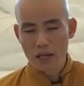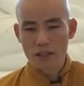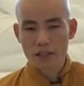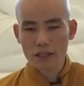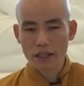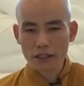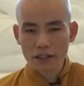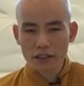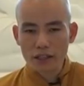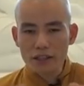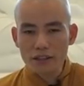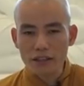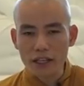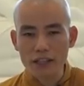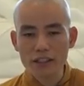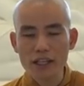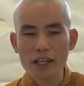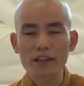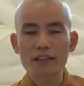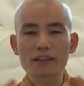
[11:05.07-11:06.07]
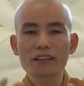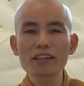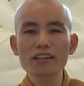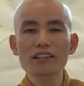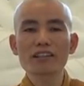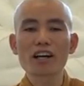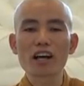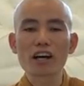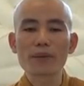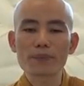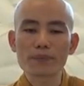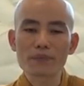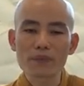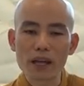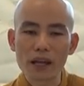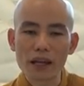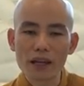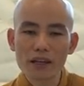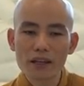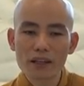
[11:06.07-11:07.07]
Cho nên cơ thể này là thích hợp
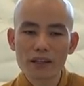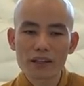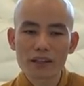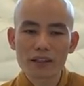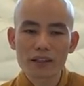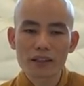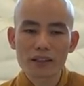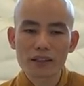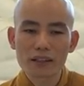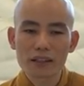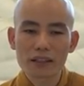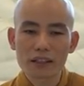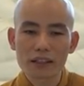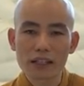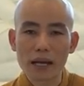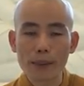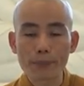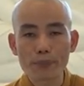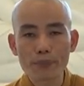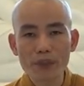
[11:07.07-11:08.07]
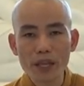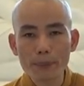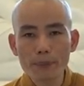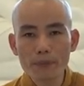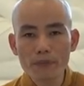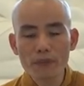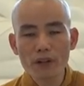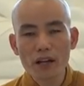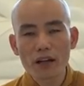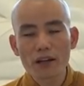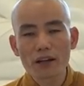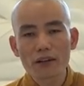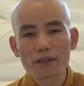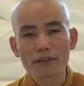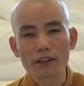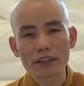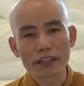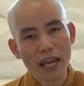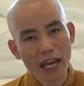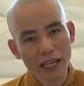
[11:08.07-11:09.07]
để gặm nhấm
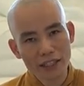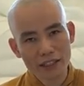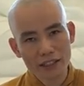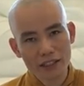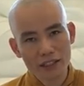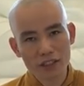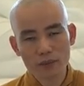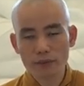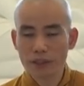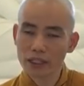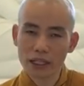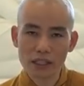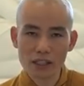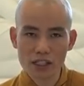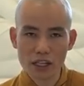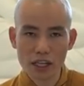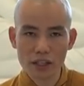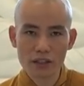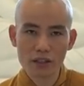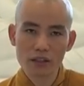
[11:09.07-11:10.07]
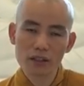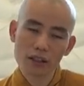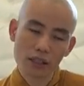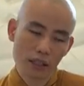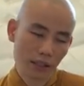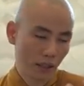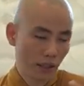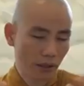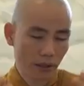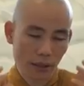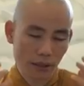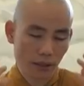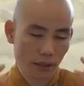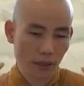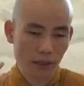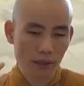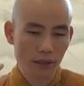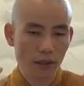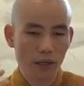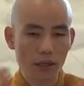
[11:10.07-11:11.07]
và nhai trong cái cắn xé, tức là cơ thể này
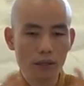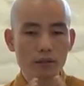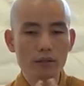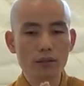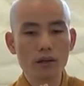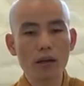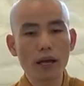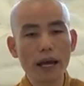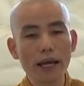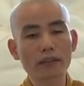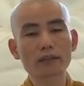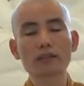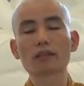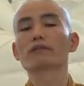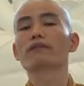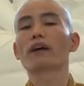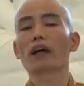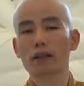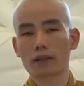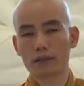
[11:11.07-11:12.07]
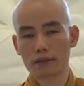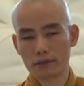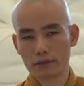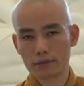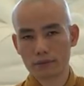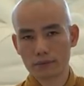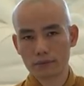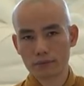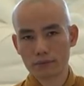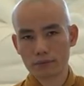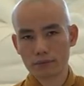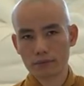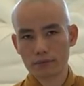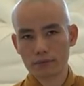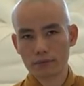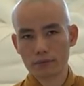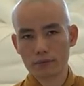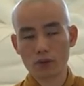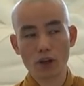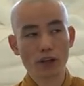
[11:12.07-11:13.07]
nó để cho ăn thực vật.
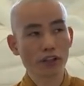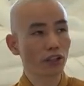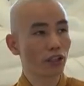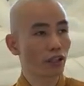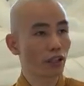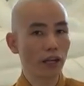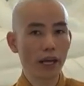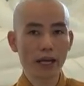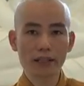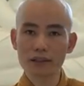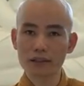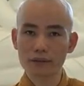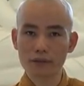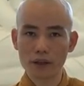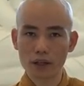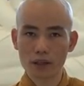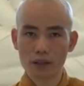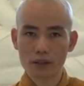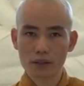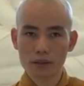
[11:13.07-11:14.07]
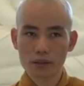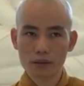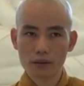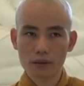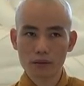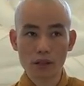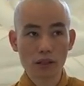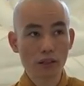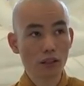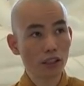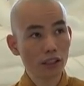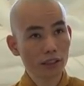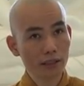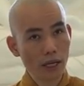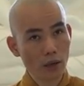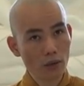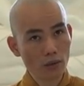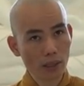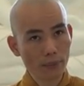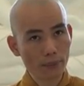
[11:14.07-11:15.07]
Là người là để ăn thực vật, là người là
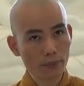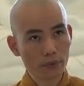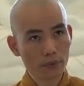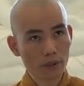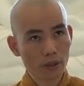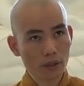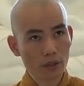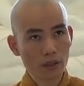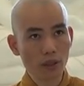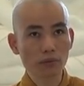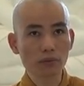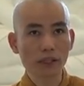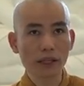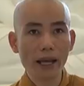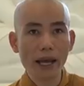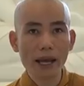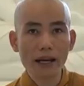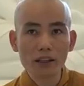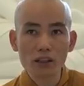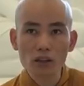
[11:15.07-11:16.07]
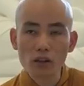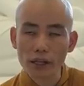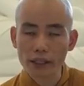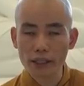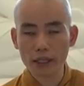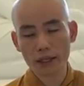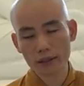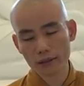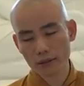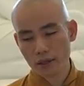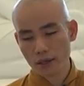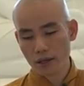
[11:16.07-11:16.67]
cao cấp, không thể ăn loài khác.